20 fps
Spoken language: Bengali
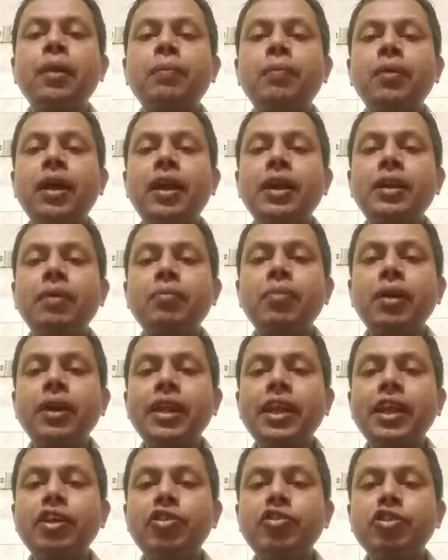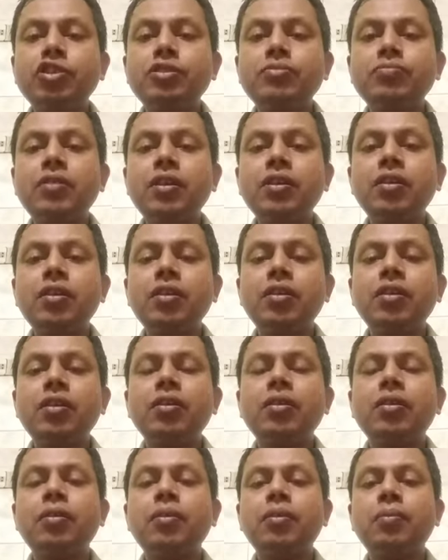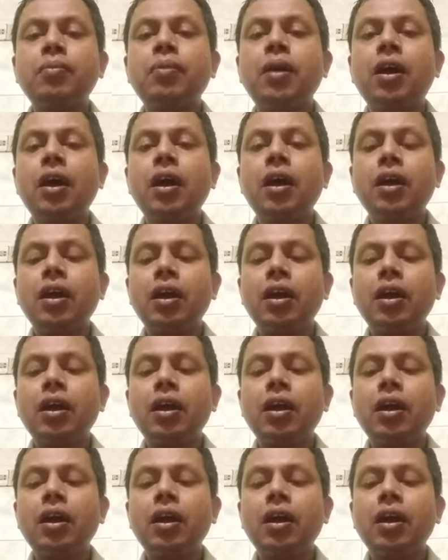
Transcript: প্ল্যানিং বাই ইন্ডিউসমেন্ট বা